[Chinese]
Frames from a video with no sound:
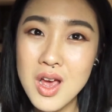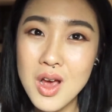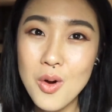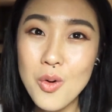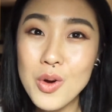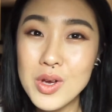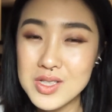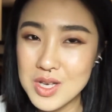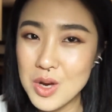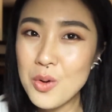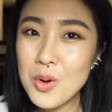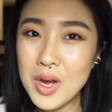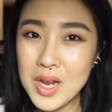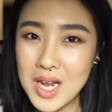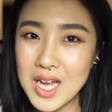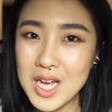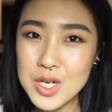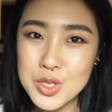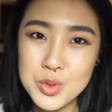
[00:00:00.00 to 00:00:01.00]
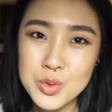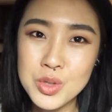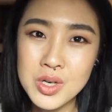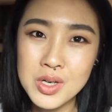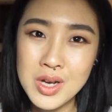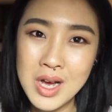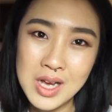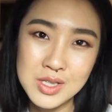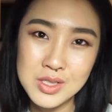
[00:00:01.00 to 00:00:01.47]
我以前会给大家说
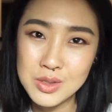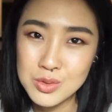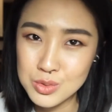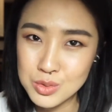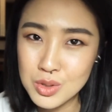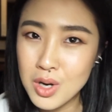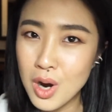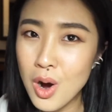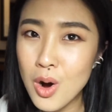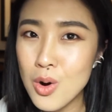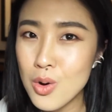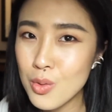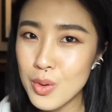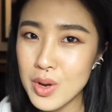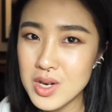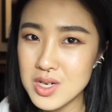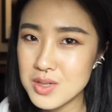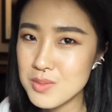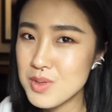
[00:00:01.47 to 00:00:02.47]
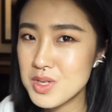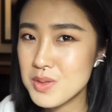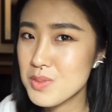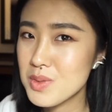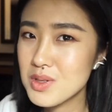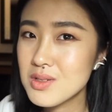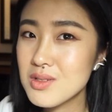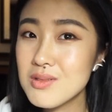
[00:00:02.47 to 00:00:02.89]
啊，请去靠柜什么什么，